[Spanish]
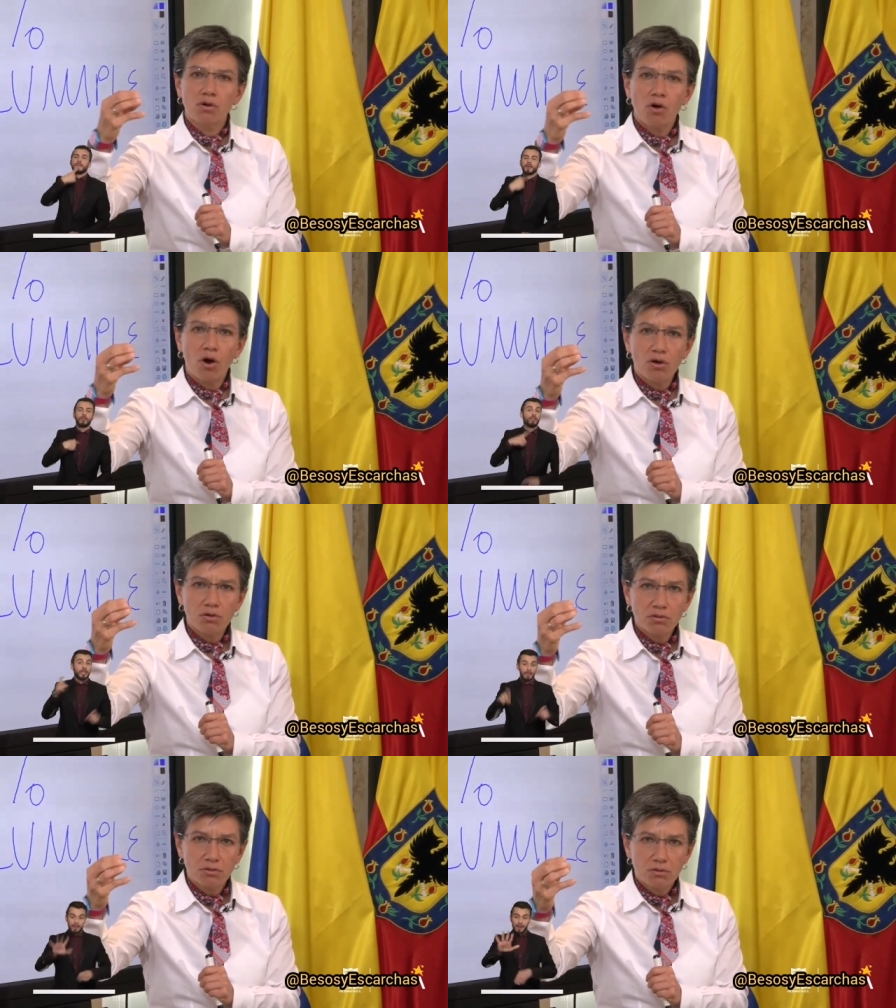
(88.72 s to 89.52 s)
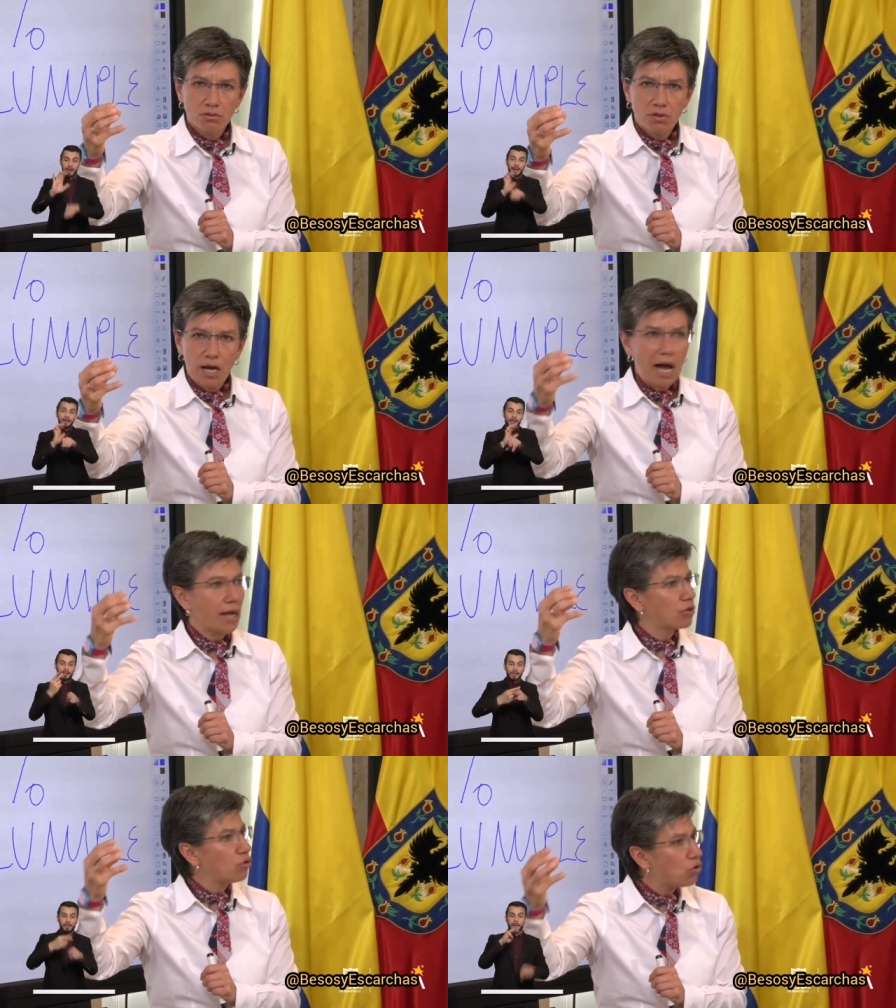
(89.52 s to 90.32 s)
con
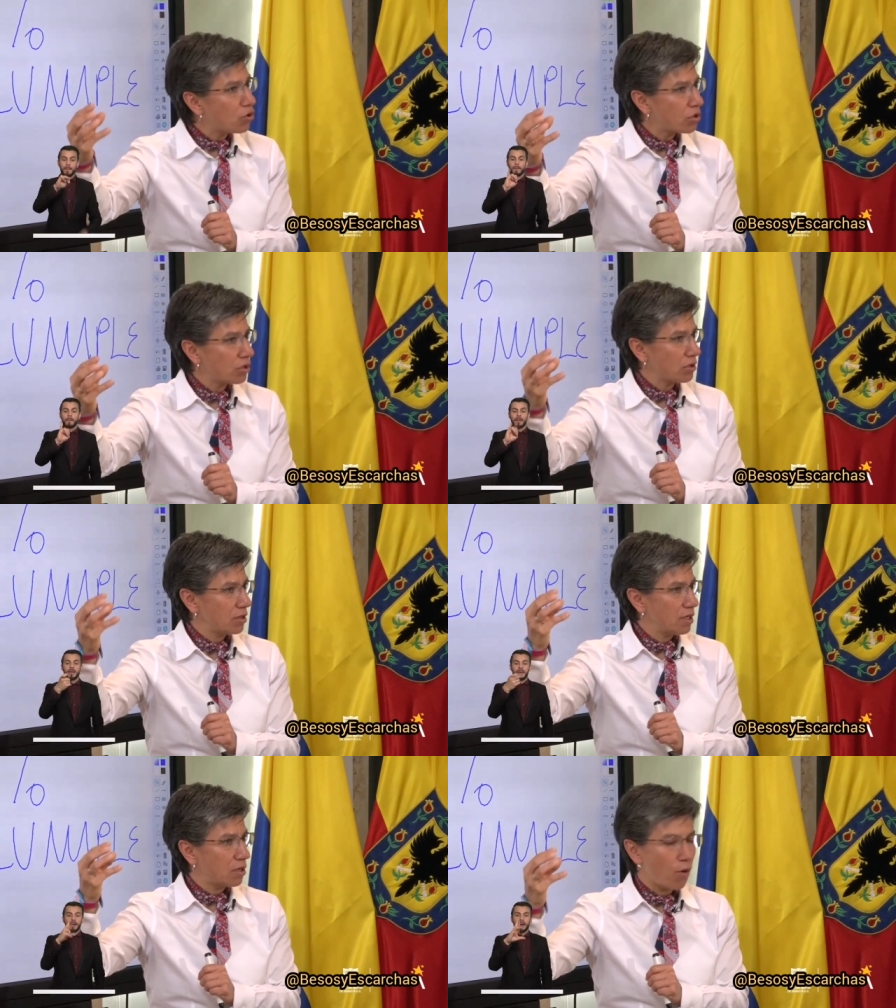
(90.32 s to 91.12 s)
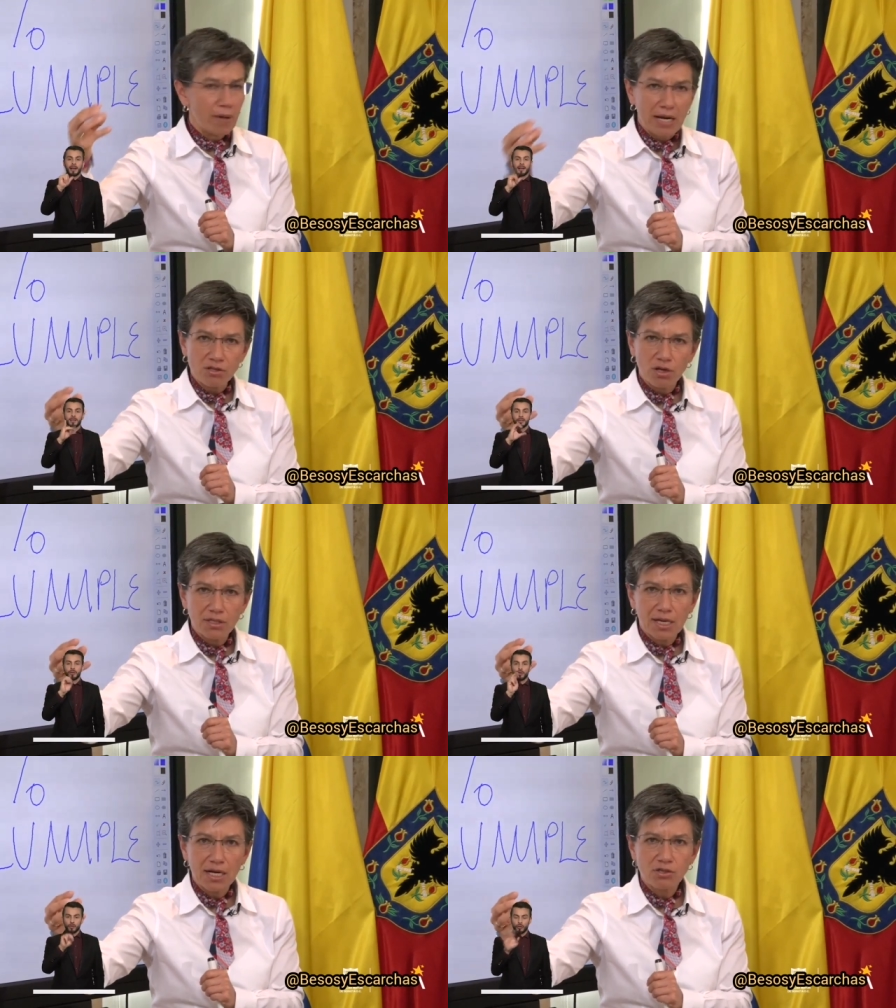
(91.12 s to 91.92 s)
ACNUR y cooperación
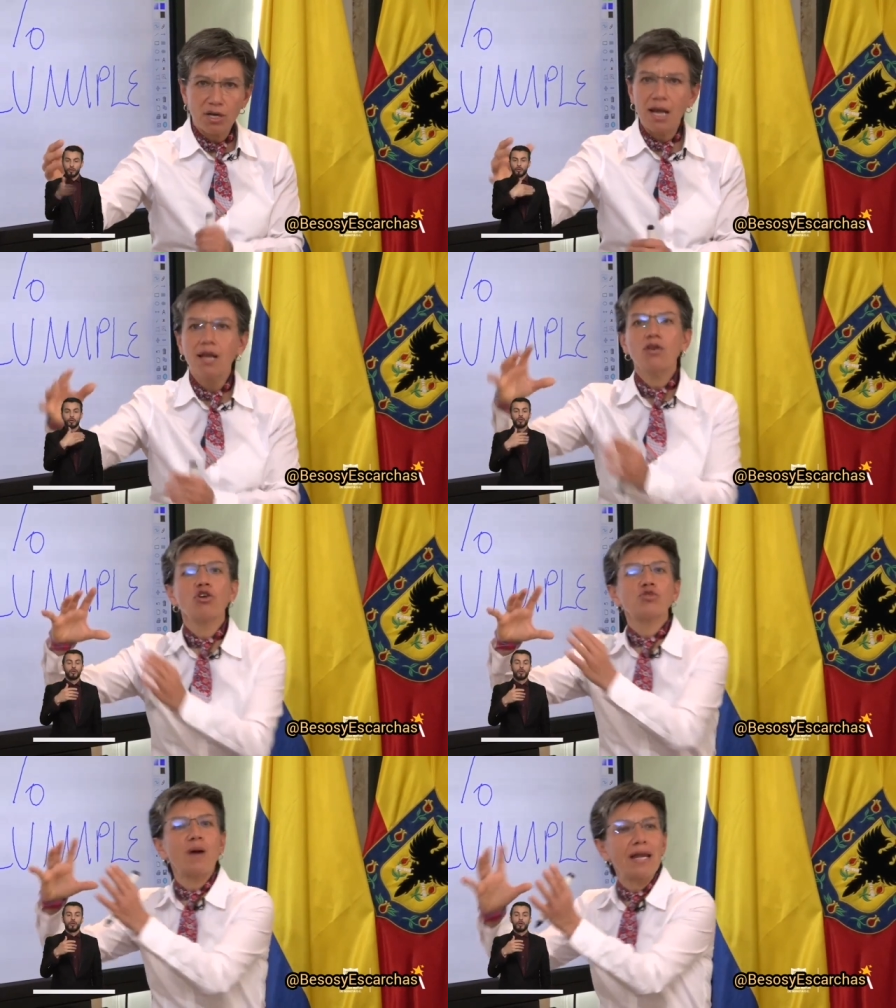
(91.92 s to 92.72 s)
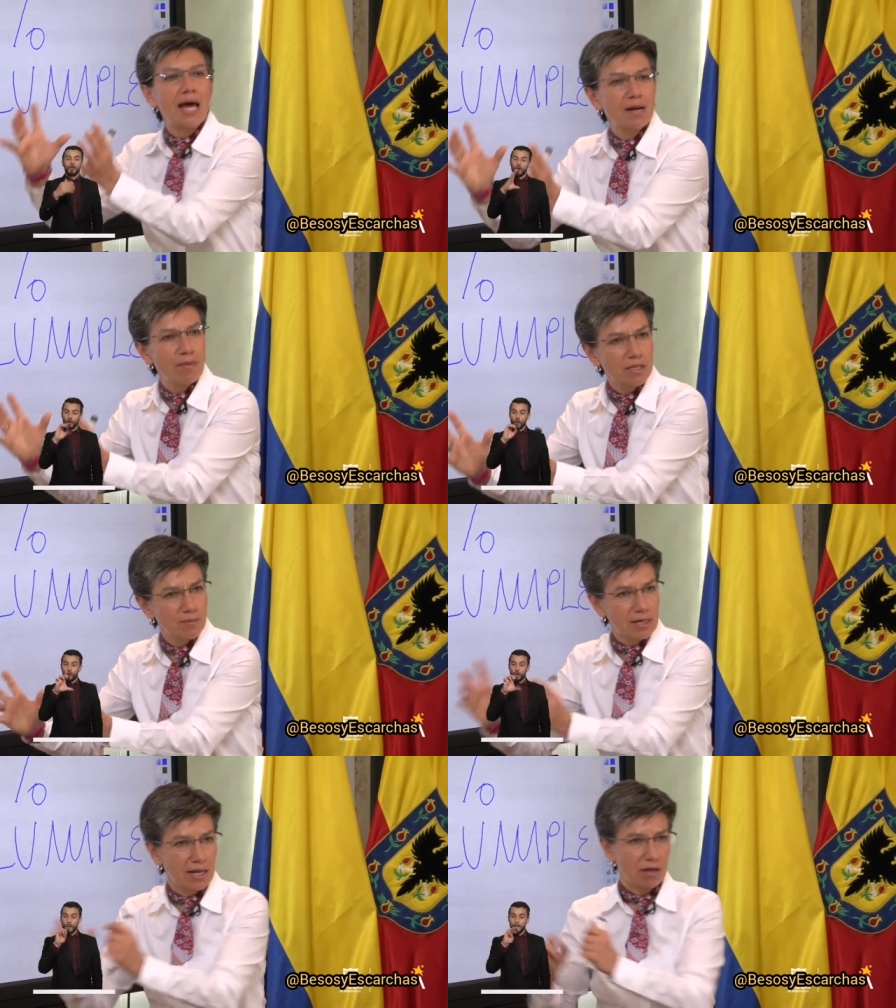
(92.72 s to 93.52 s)
internacional, nos van a dar más
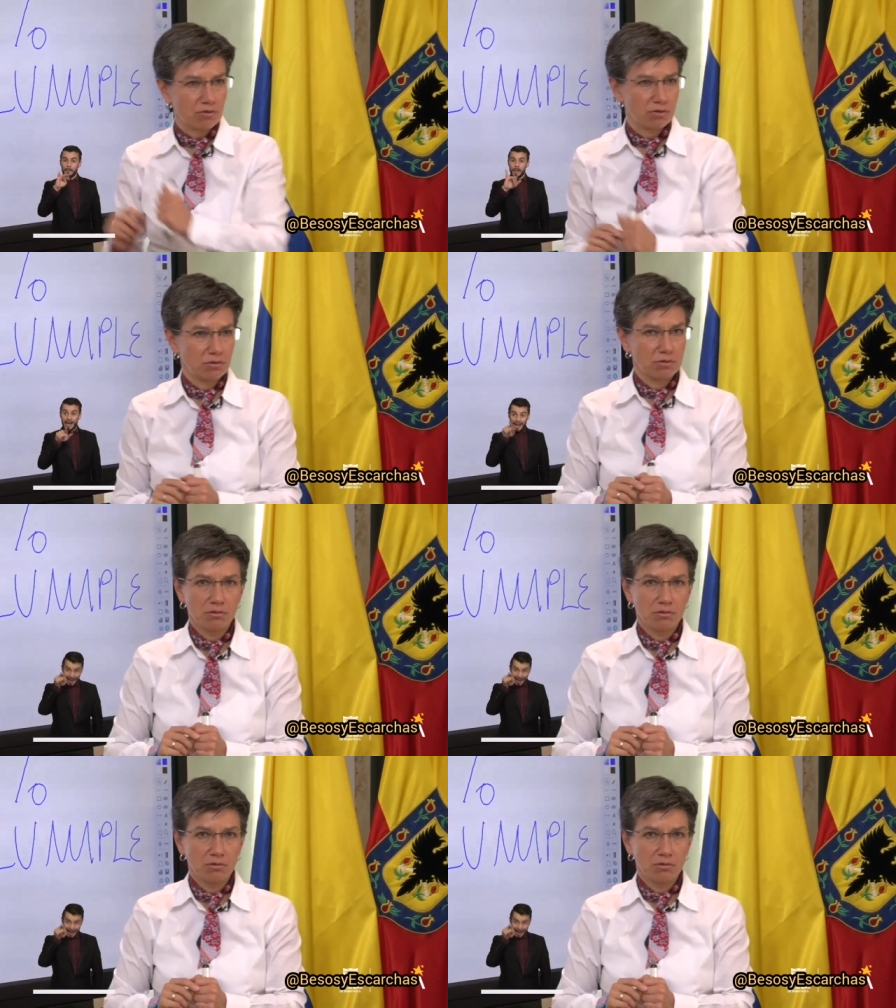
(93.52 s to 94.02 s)
mercados.